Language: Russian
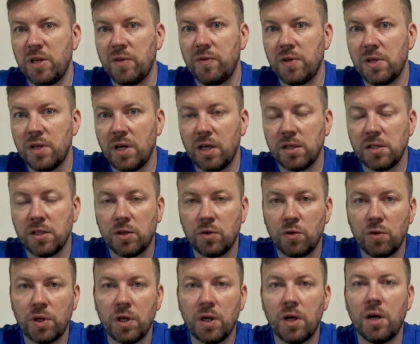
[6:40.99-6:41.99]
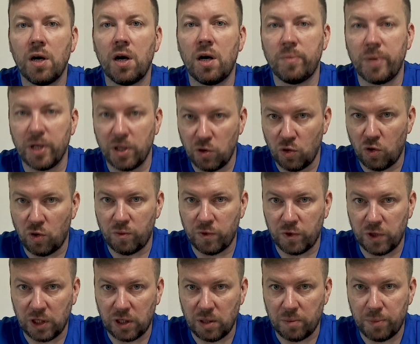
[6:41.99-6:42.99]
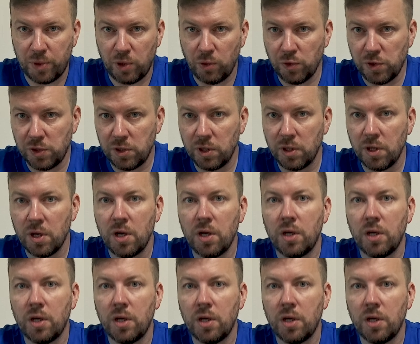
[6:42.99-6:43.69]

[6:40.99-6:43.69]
Федерации только об одном этом плюсе,